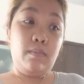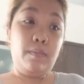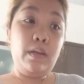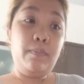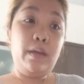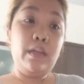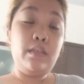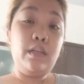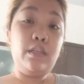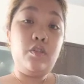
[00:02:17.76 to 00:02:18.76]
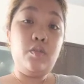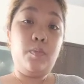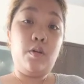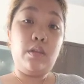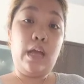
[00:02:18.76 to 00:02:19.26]
Pilipinas na
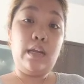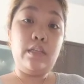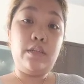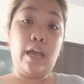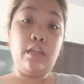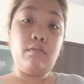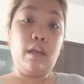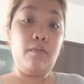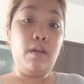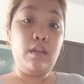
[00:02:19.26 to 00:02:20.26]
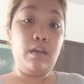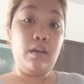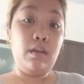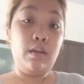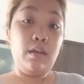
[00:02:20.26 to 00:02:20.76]
sinusuportahan ng China at Taiwan
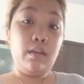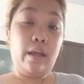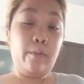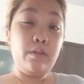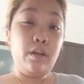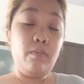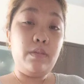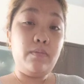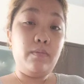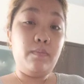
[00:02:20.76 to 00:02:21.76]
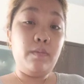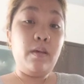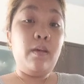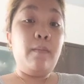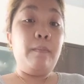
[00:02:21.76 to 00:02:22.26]
eh. Tapos ikaw mismo
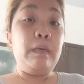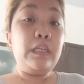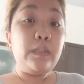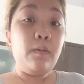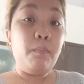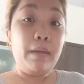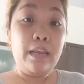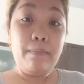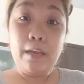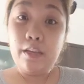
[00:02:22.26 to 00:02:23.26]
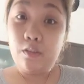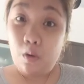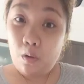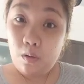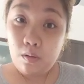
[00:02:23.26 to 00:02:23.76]
mismong
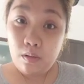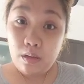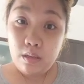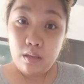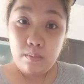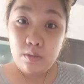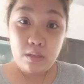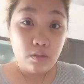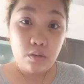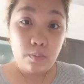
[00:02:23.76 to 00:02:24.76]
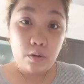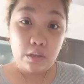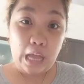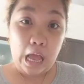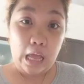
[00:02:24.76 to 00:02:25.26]
Pilipino, hindi mo
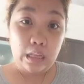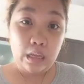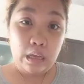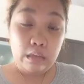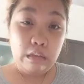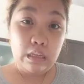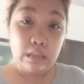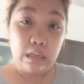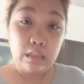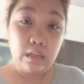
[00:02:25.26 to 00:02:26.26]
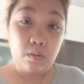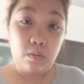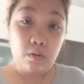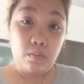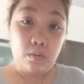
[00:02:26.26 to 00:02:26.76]
sinusuportahan, tigas-tigas ng
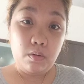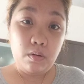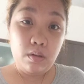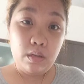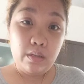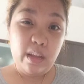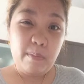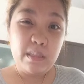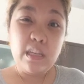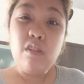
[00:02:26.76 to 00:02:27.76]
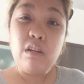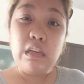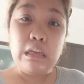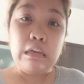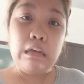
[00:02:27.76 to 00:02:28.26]
ulo mo, dapat sa'yo
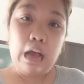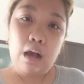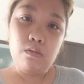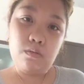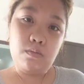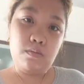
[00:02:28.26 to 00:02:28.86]
kinikick out.